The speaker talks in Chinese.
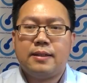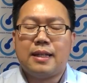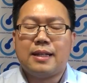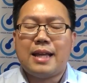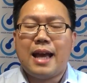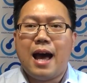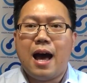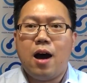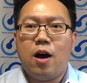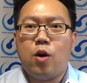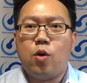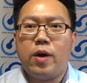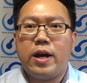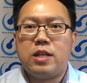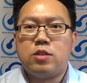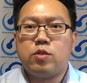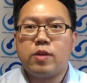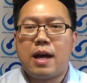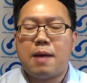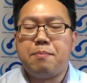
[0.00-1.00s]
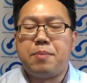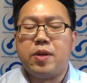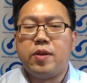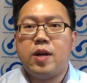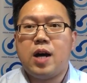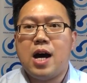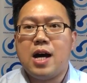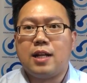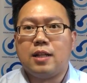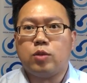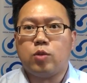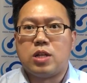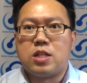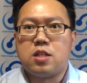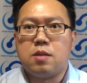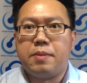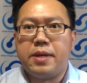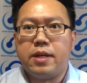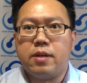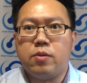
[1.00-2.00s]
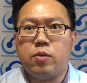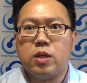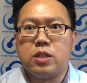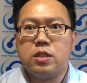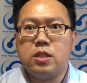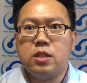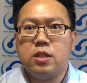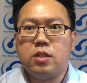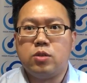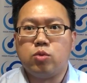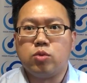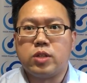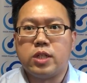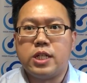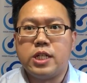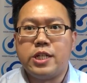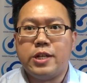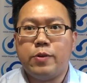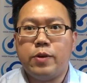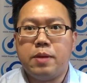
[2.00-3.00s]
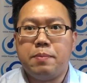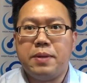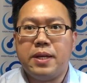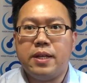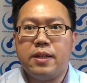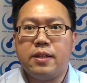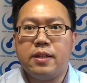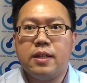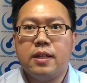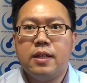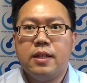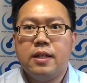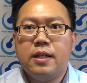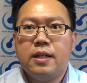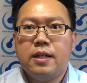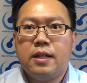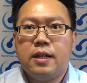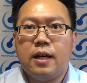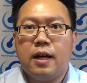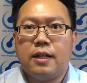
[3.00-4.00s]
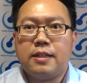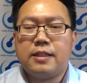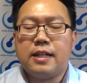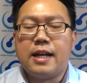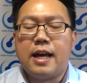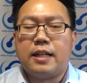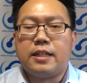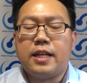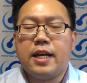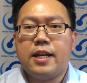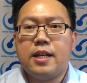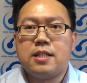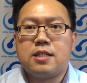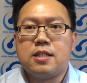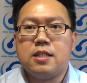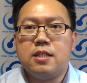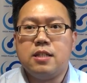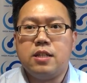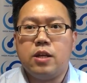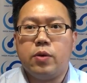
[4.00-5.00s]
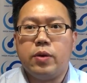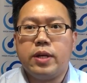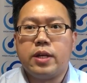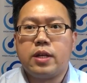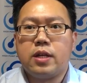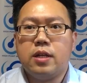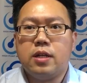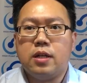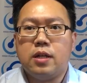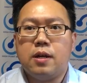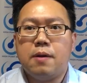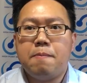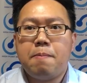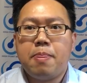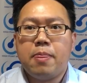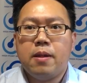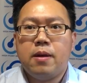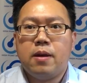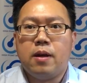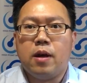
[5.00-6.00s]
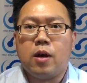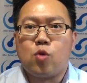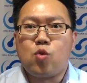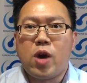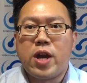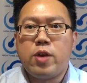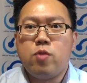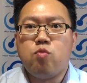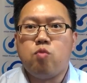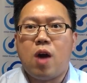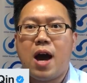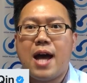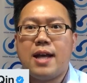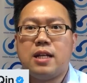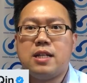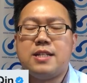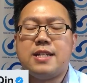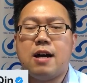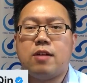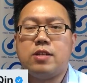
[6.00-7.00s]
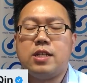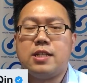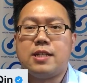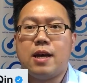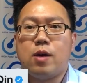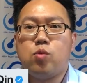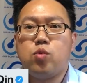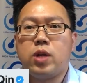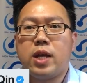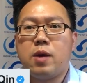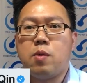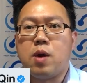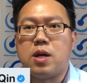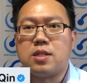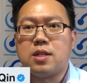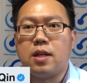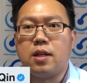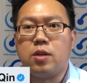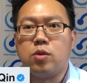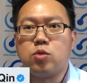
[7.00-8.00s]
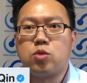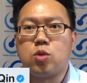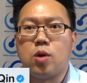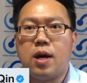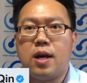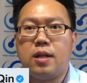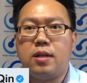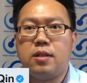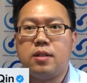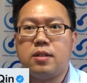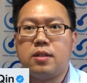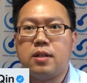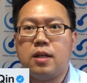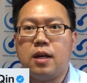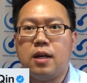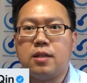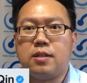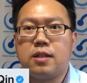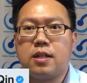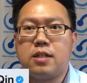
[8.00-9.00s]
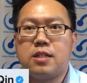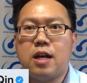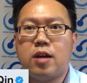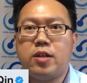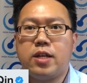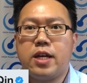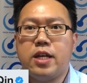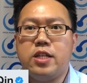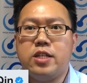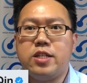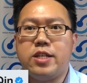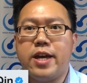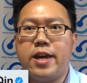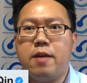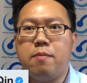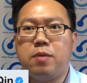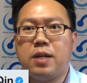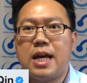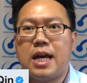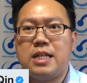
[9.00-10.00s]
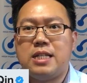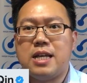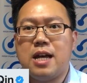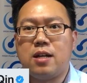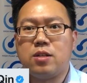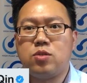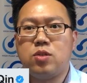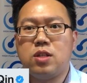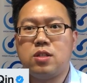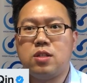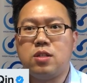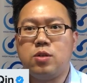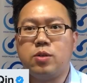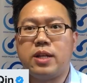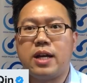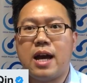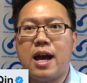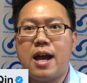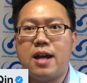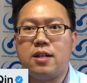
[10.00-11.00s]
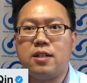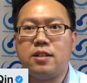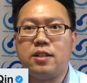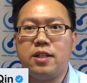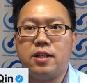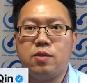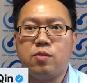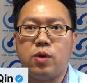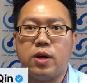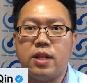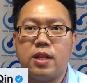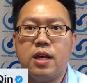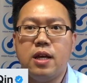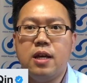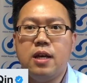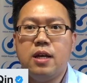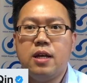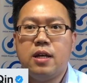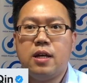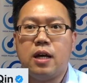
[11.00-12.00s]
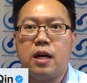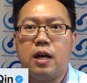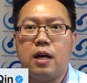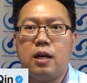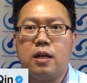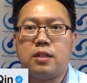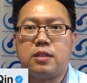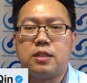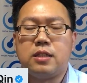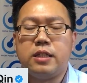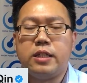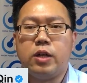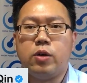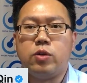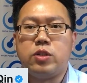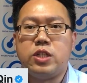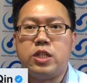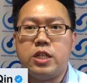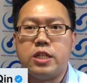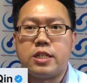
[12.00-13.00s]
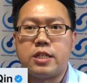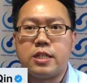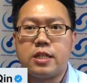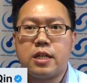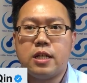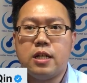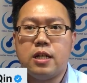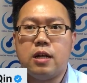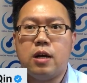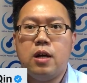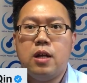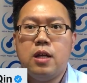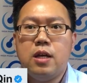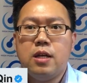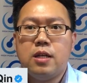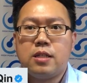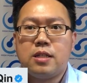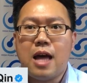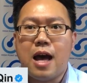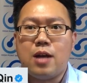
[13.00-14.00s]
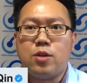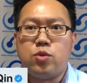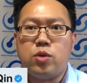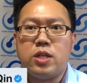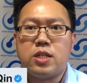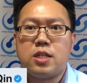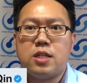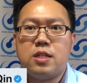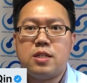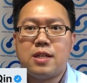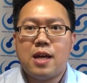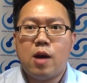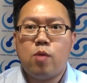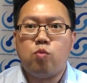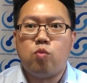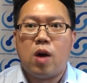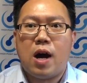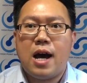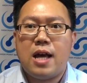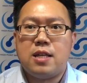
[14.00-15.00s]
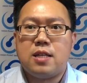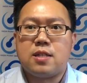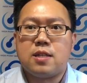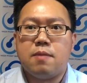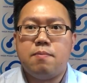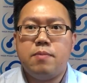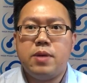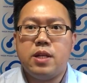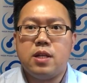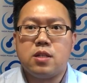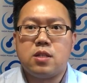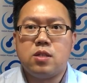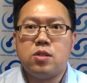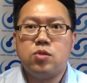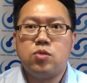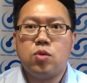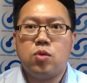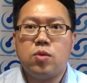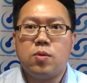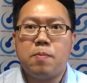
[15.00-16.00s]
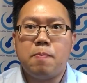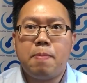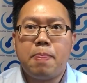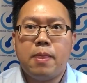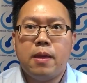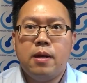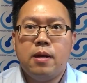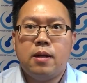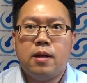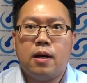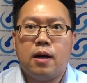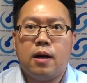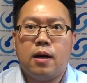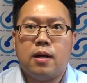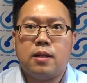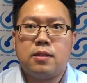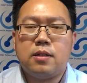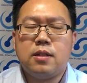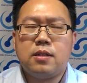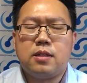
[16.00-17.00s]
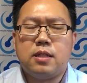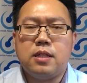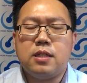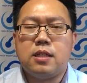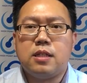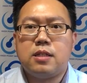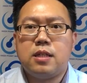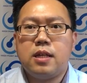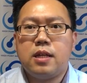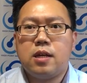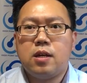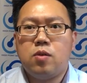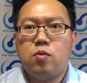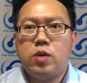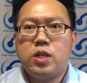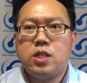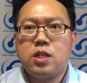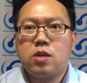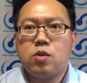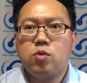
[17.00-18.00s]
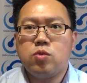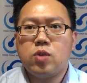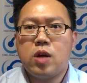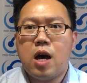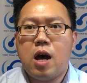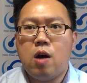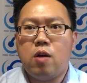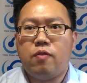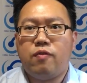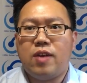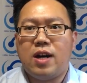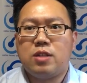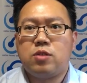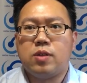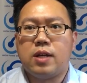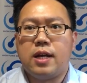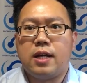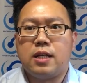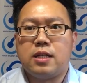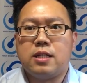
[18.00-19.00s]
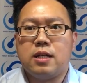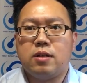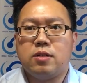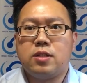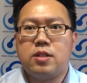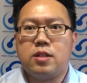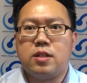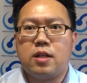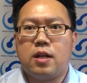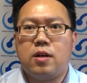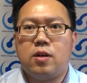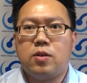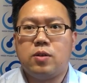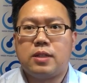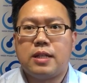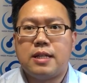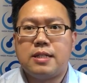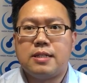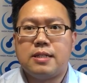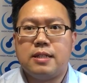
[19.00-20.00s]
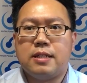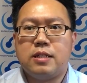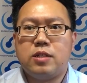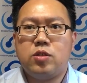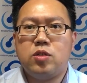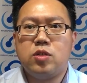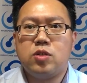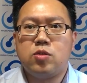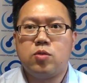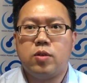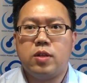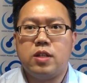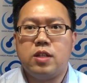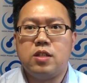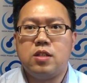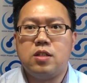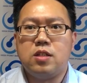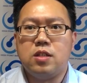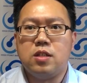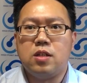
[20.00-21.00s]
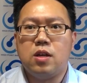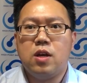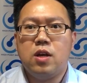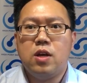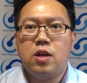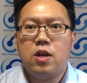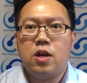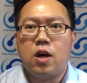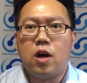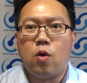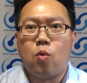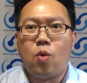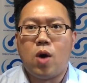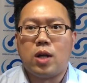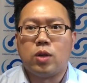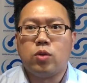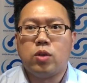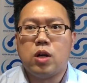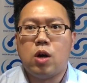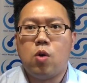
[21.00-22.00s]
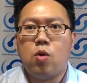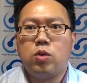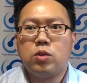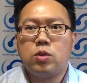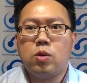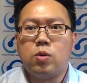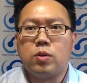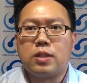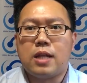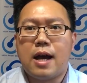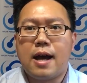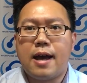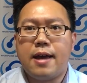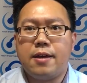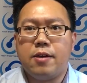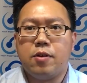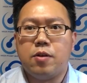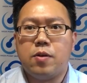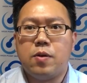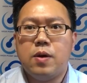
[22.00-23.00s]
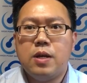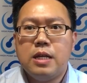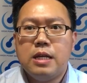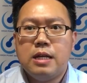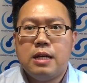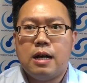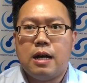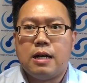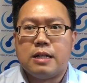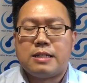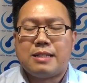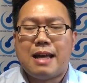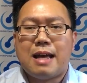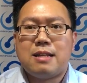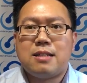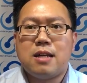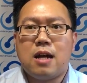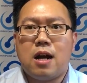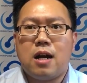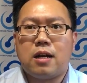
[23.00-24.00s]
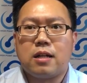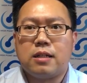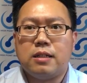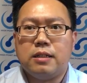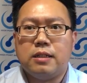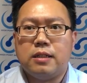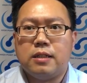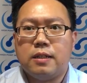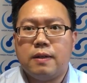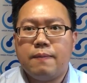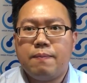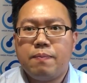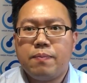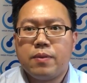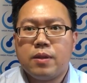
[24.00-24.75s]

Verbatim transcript: 大家好，欢迎收看《评论号》的短视频，我是主持人秦伟平。啊，这两天呢是有一个啊关于武汉的消息在互联网上流传啊，这个消息跟以前也不太一样，确实有点骇人听闻啊，是有几十个。大学生在武汉神秘的失踪，啊，这其实是一个微信公众号发出来的消息，然后但是呢，迅速的引起啊网络的轰动，大概有呃三十二个